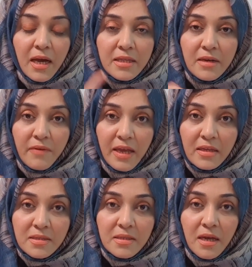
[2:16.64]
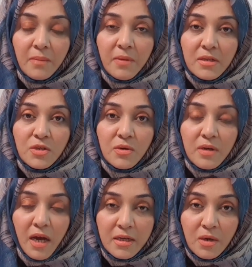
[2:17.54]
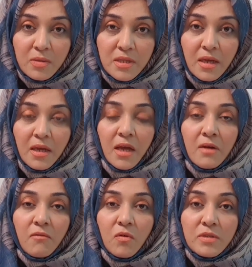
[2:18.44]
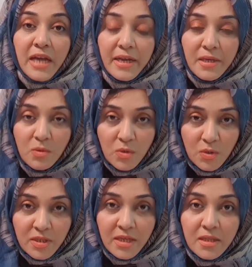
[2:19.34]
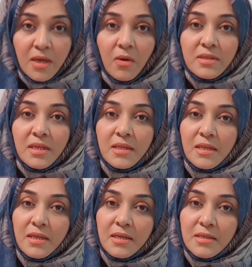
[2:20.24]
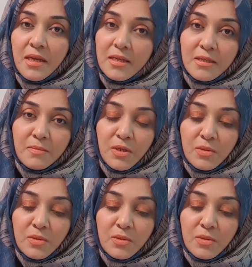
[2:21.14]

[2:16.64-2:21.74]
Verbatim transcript: अदरवाइज़ आपका जो खाना होता है वो डाइल्यूट हो जाता है और सही तरीके से हज़म नहीं